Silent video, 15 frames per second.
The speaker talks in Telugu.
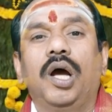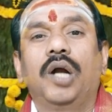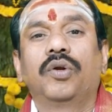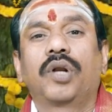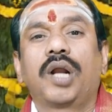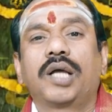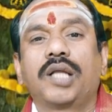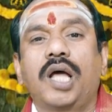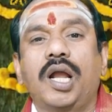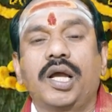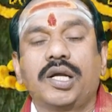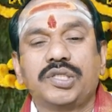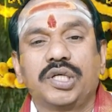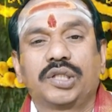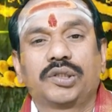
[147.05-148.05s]
అనురాధ
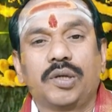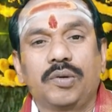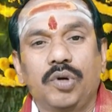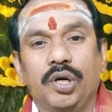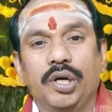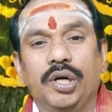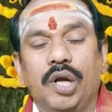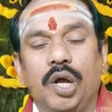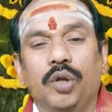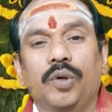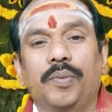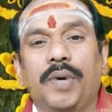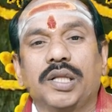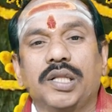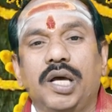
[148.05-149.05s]
నక్షత్రంలోని నాలుగు
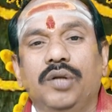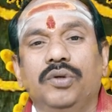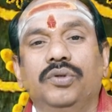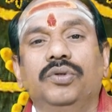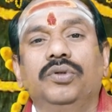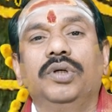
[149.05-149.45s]
పాదాలు